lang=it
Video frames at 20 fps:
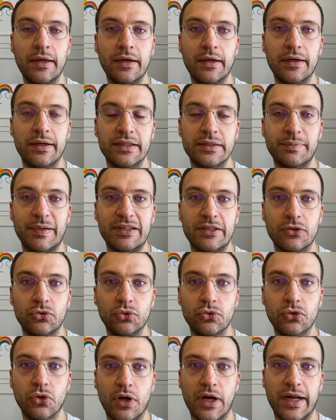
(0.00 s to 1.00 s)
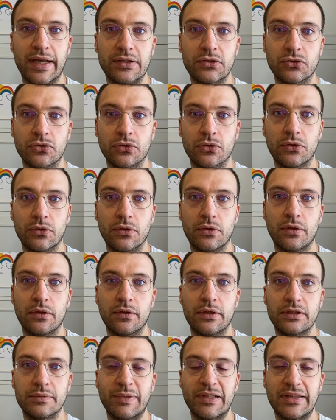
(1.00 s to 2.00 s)
rispetto a tutto il resto,
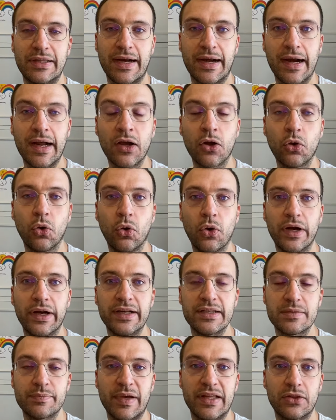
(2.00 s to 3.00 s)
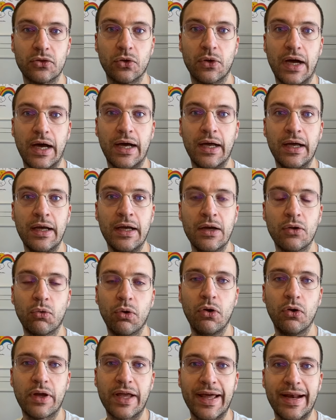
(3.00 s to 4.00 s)
rispetto al rancore, rispetto a
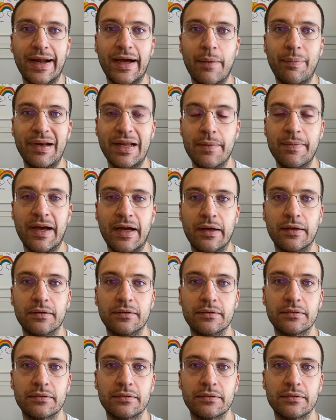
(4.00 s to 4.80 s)
quello che era prima.